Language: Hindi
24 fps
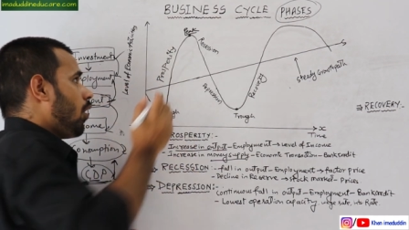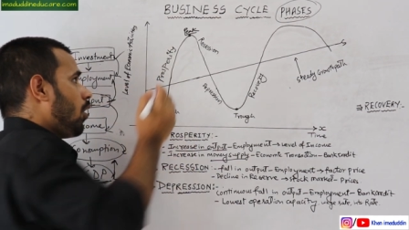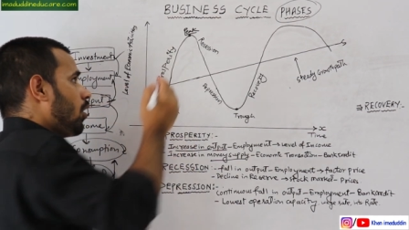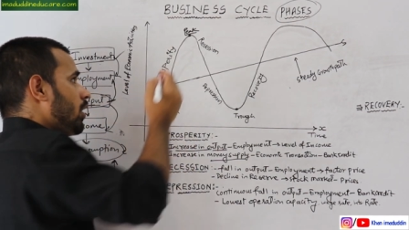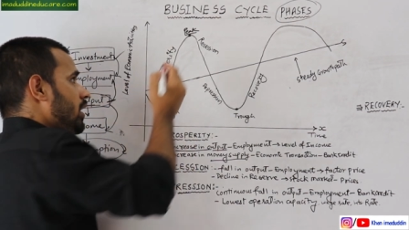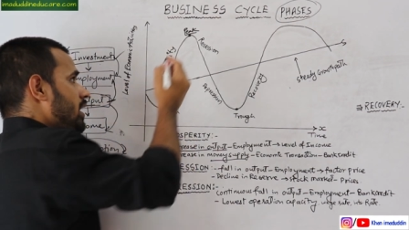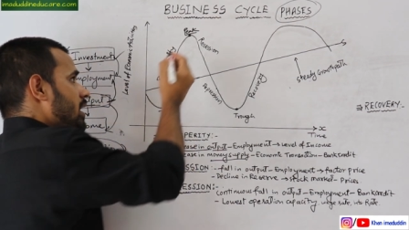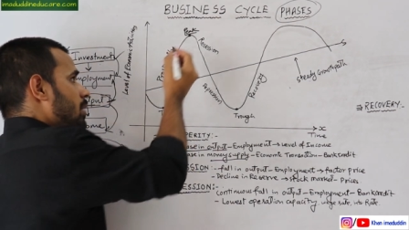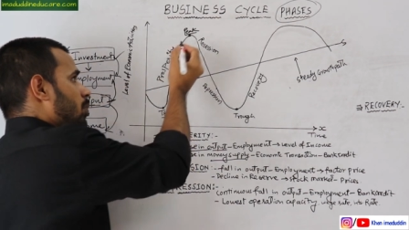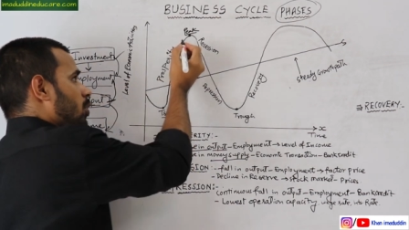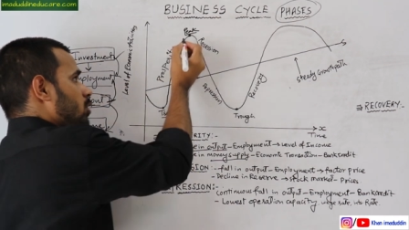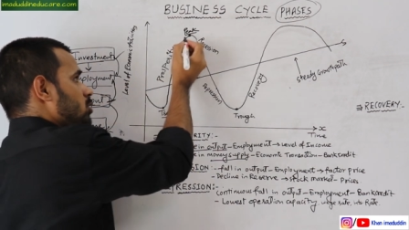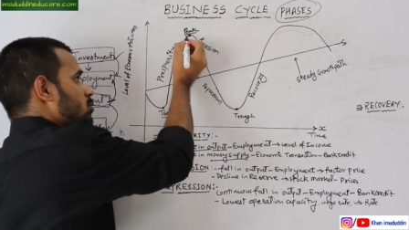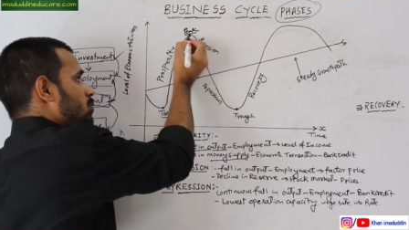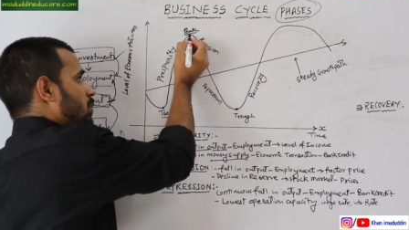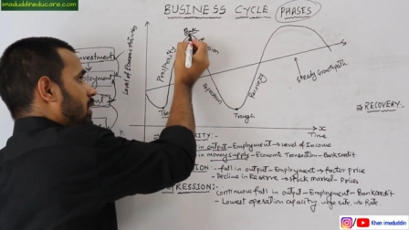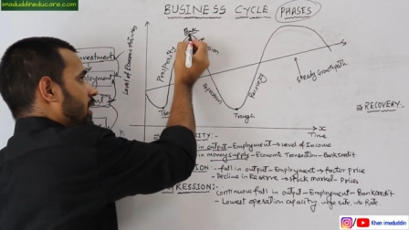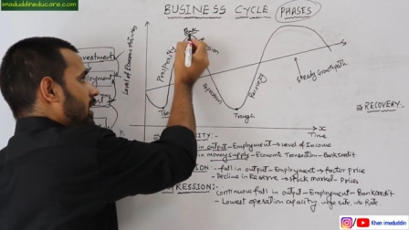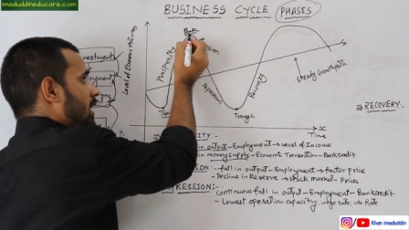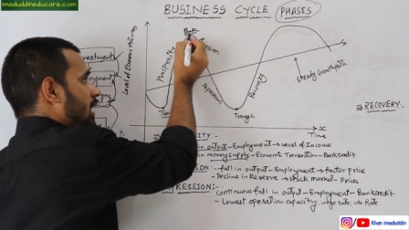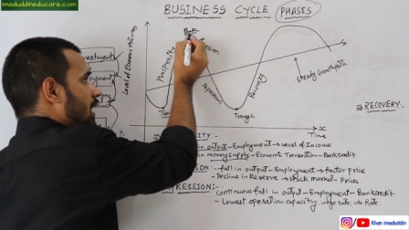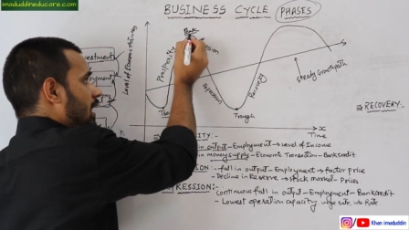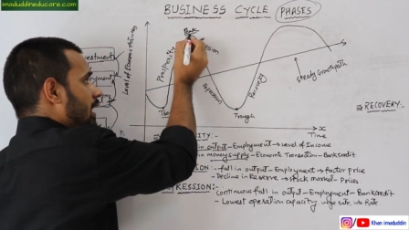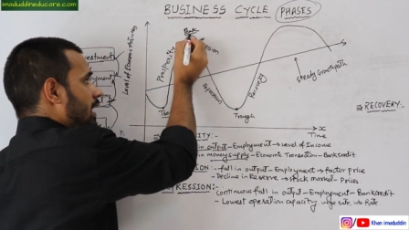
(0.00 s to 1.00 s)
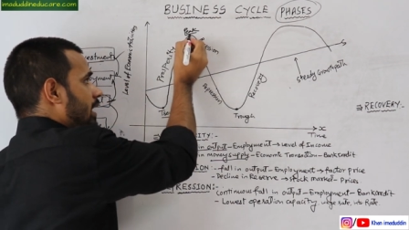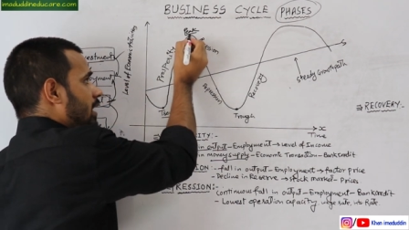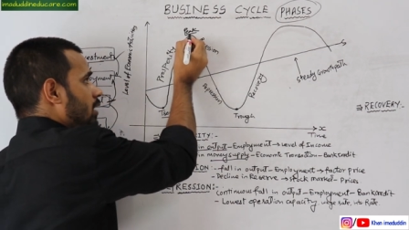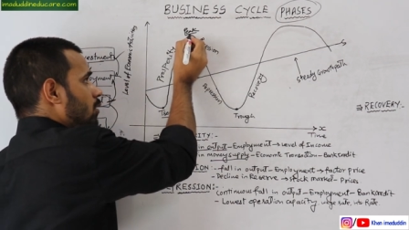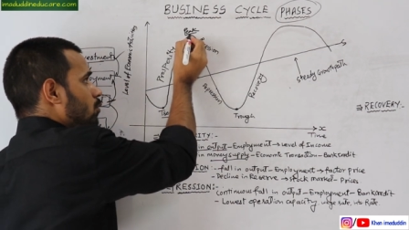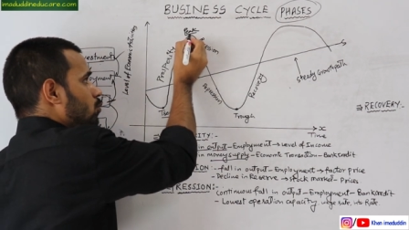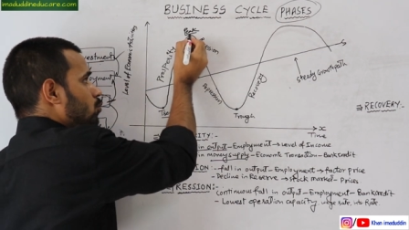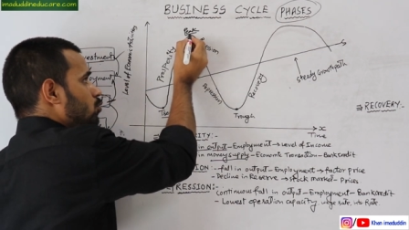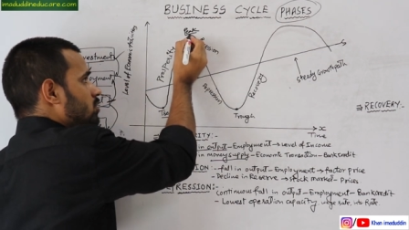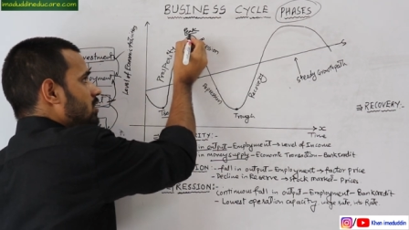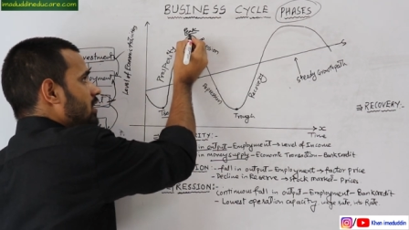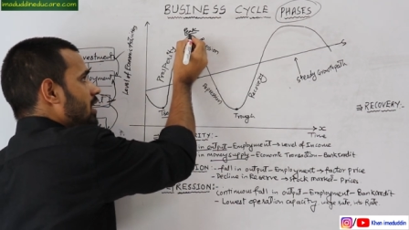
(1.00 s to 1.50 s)
और ये प्रॉस्पेरिटी लेकिन
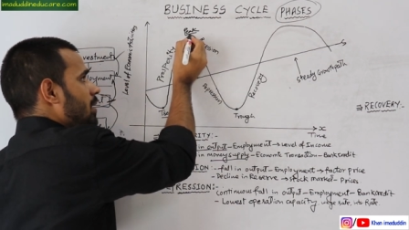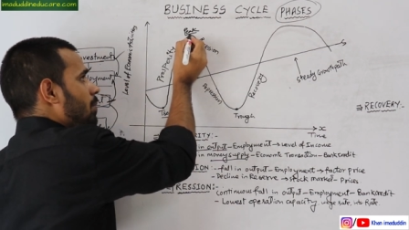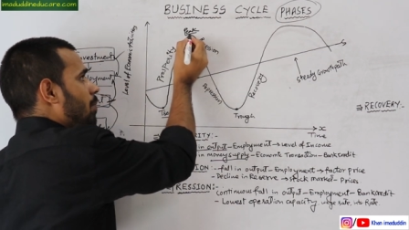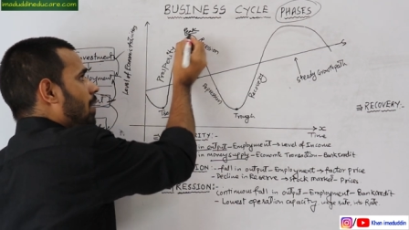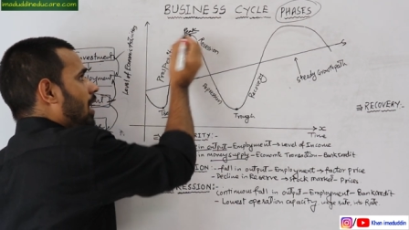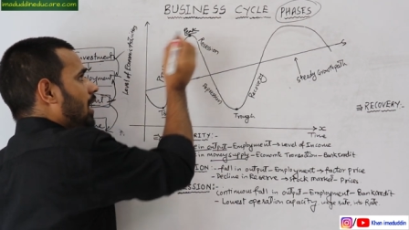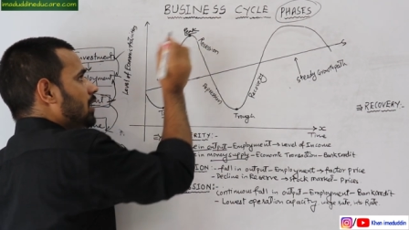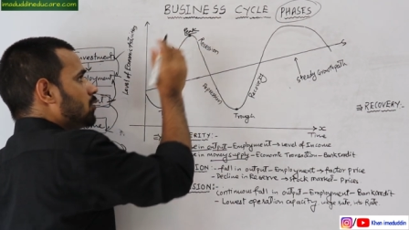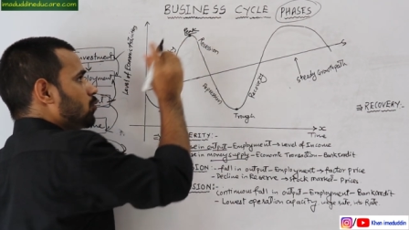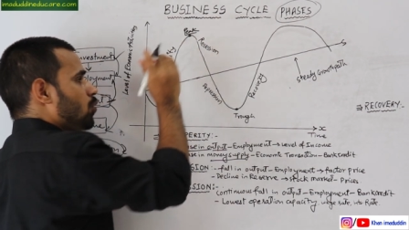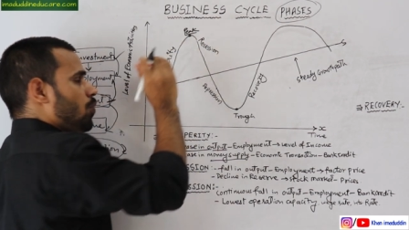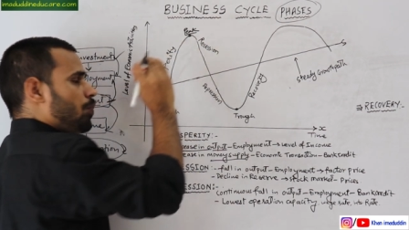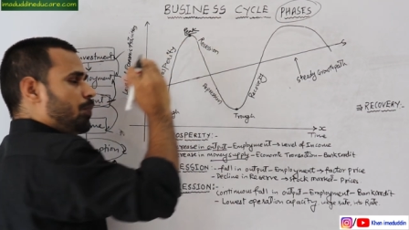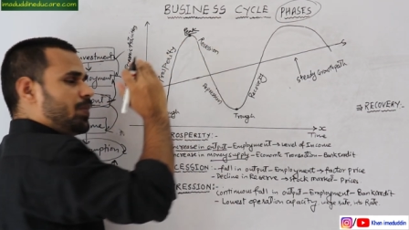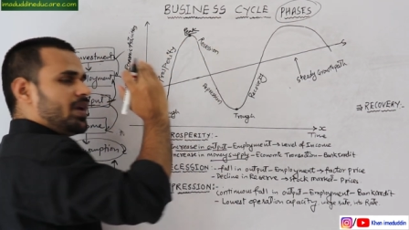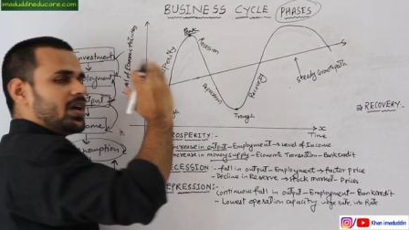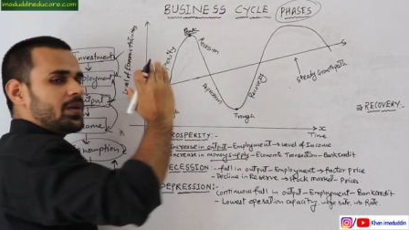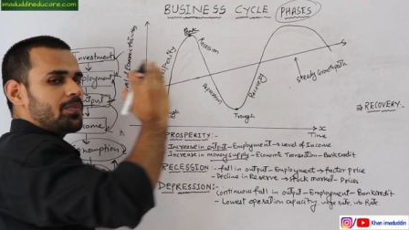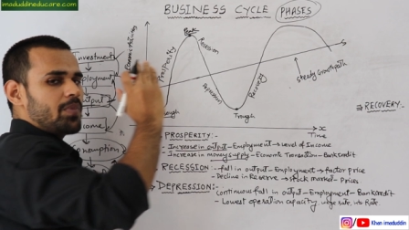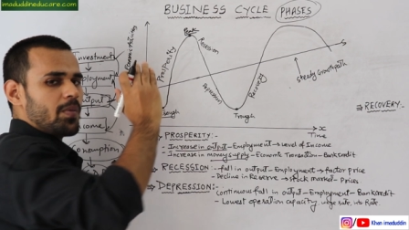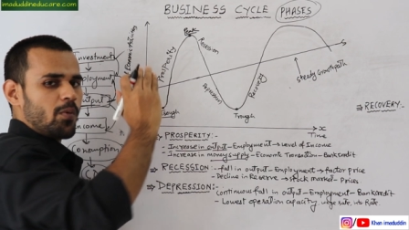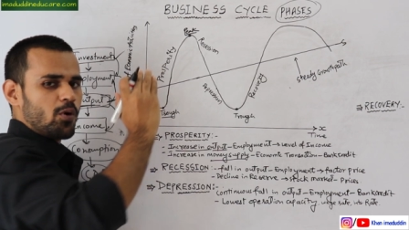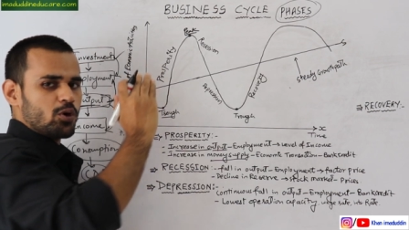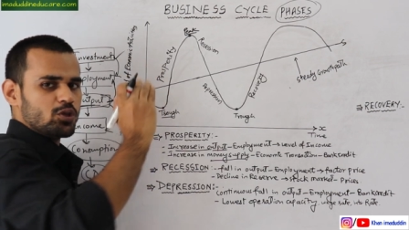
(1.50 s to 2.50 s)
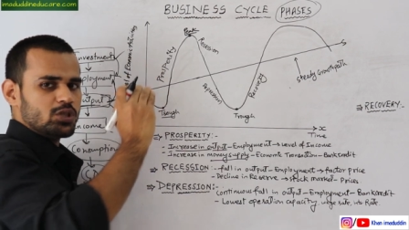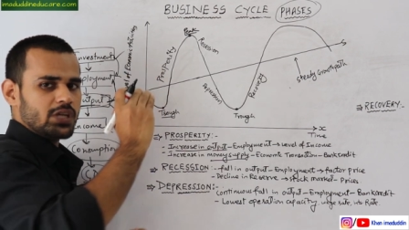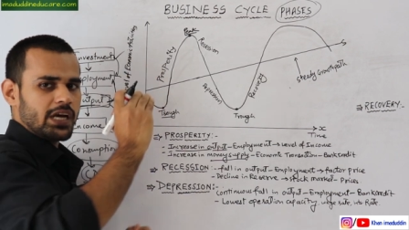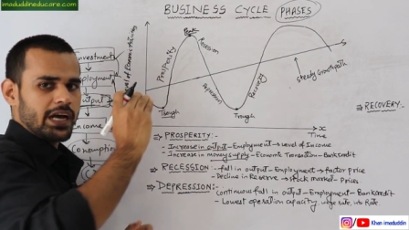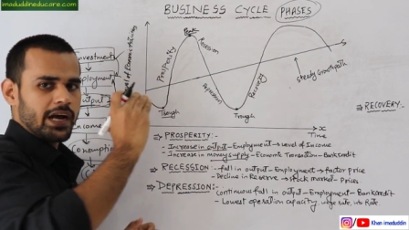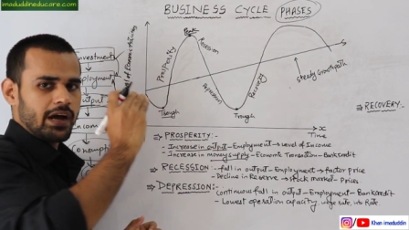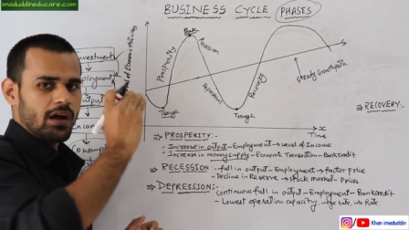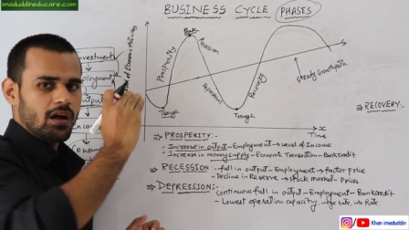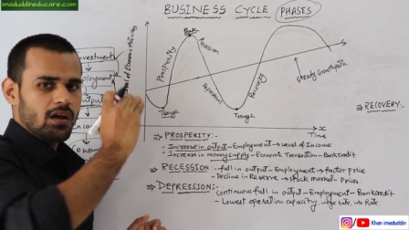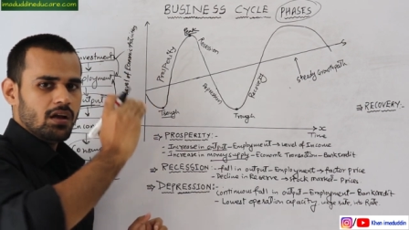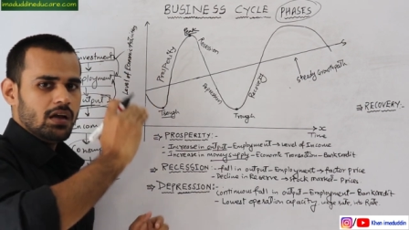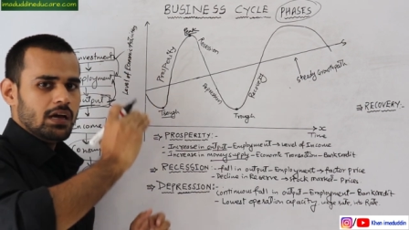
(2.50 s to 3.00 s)
उसके बाद वो पीक पे पहुंच
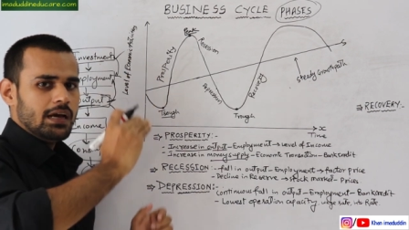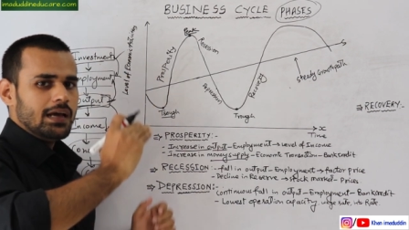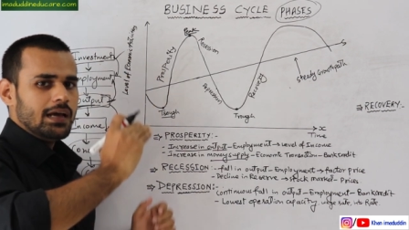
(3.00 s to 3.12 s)
जाएगा